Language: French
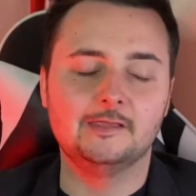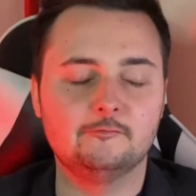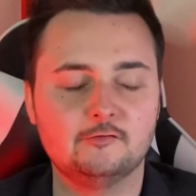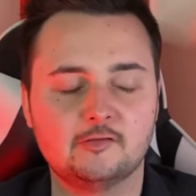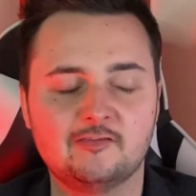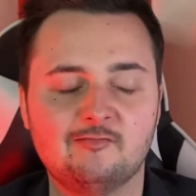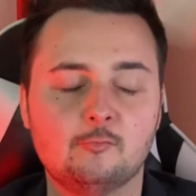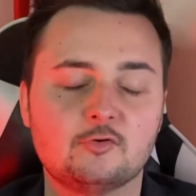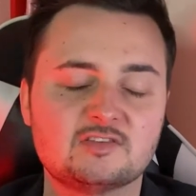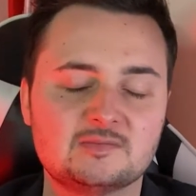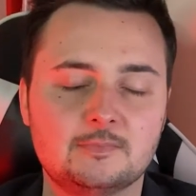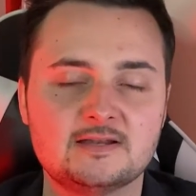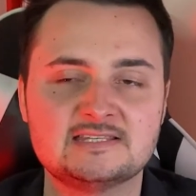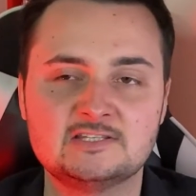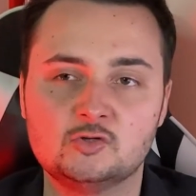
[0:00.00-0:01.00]
Effectivement,
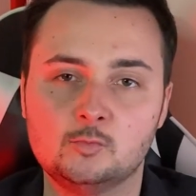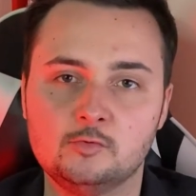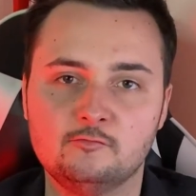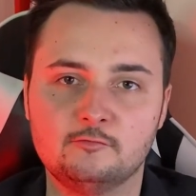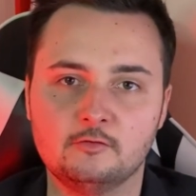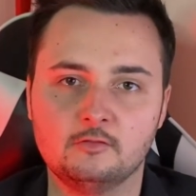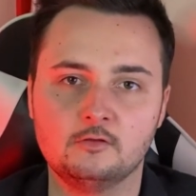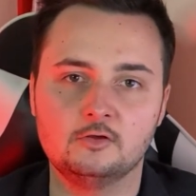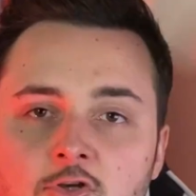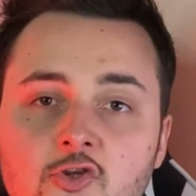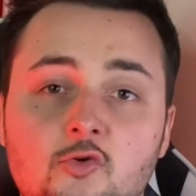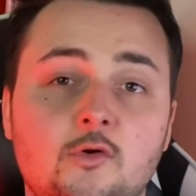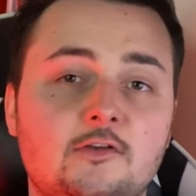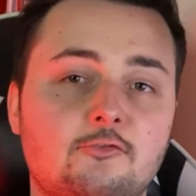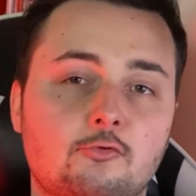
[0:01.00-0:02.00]
c'est pas le site le plus fun.
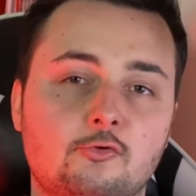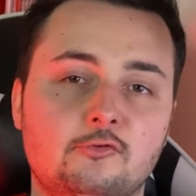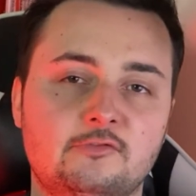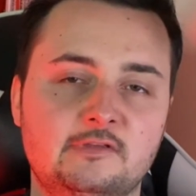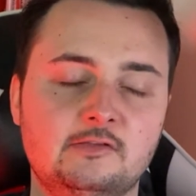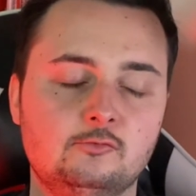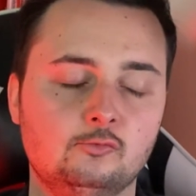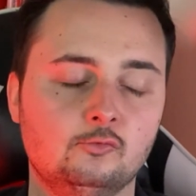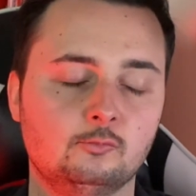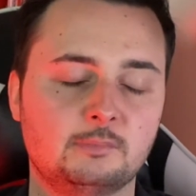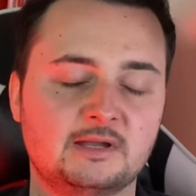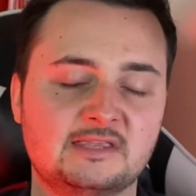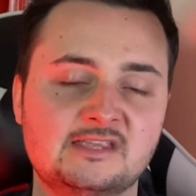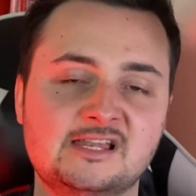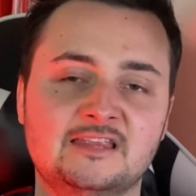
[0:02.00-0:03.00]
Tu vois, sur le site où on
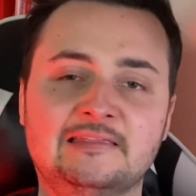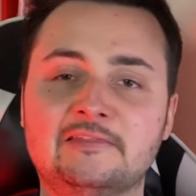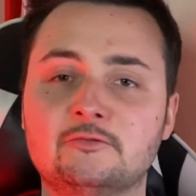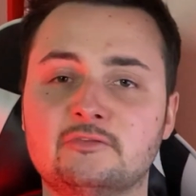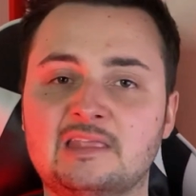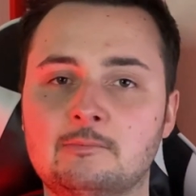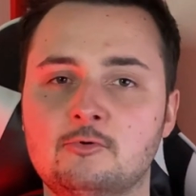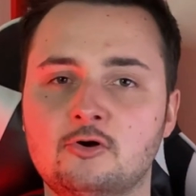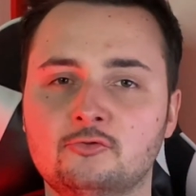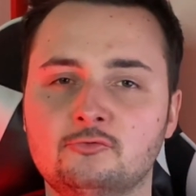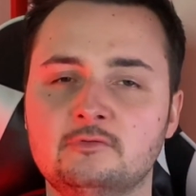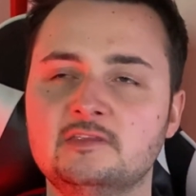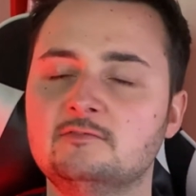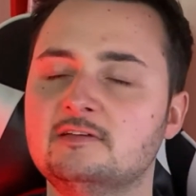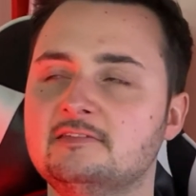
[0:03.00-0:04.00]
prédit la date de ta mort,
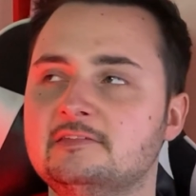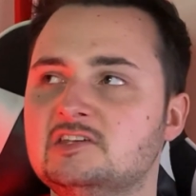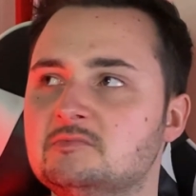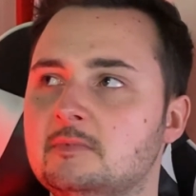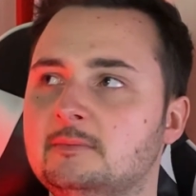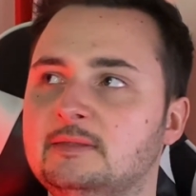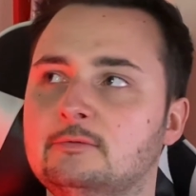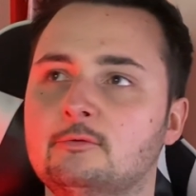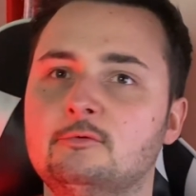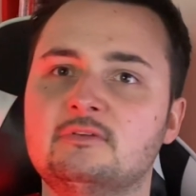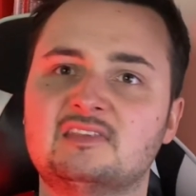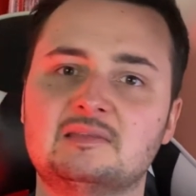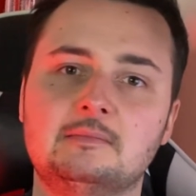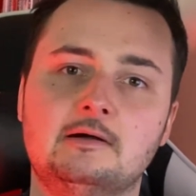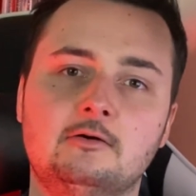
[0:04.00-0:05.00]
tu dis vas-y, je mets mes
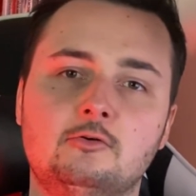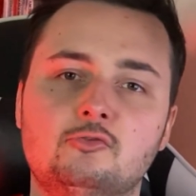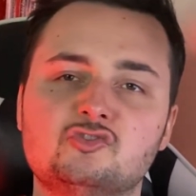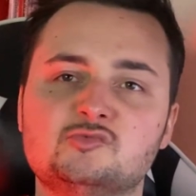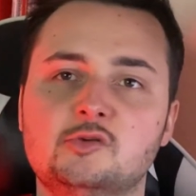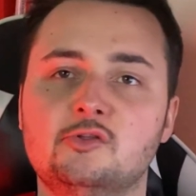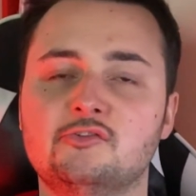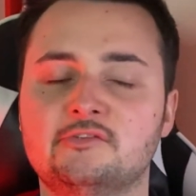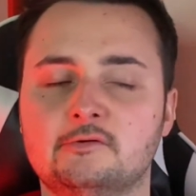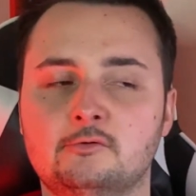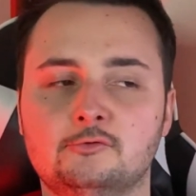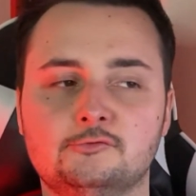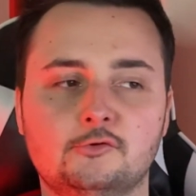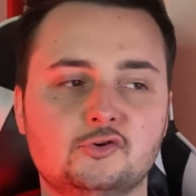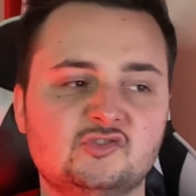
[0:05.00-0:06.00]
trucs, c'est marrant, je perds dans
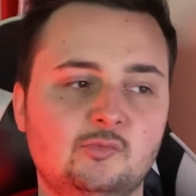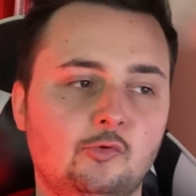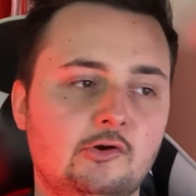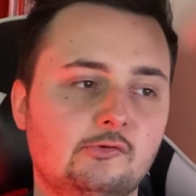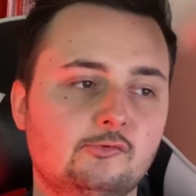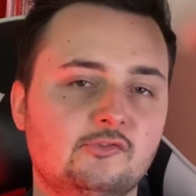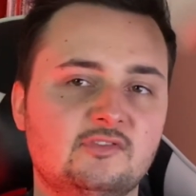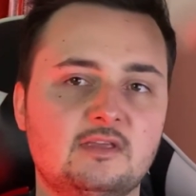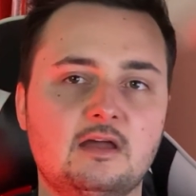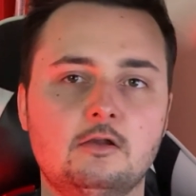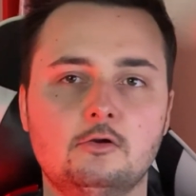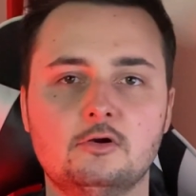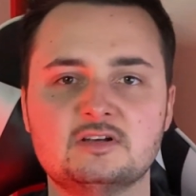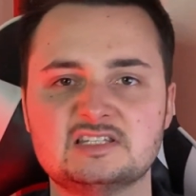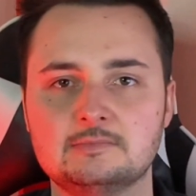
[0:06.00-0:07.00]
50 ans, je vais mourir de ça,
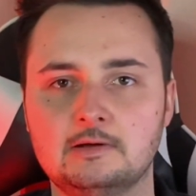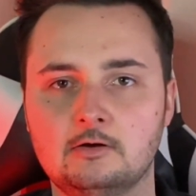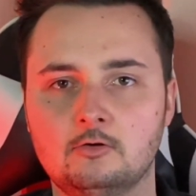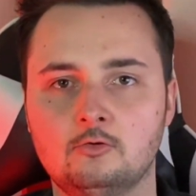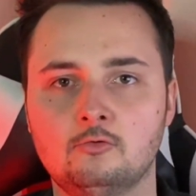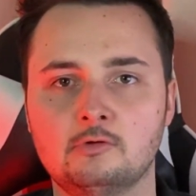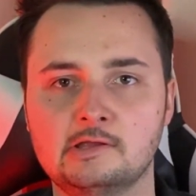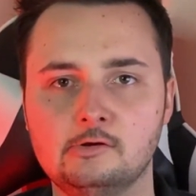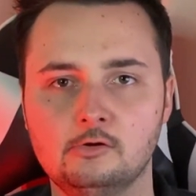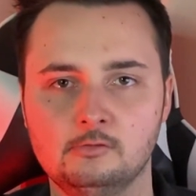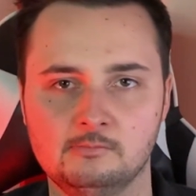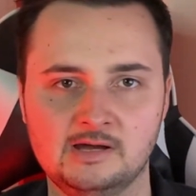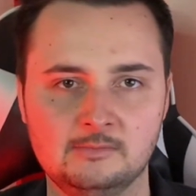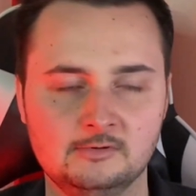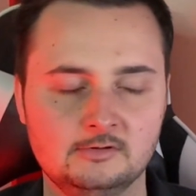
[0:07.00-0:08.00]
lol, c'est marrant, on rigole,
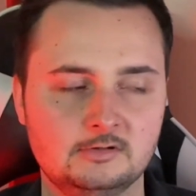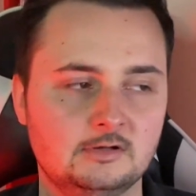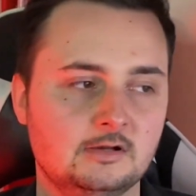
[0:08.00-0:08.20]
bam.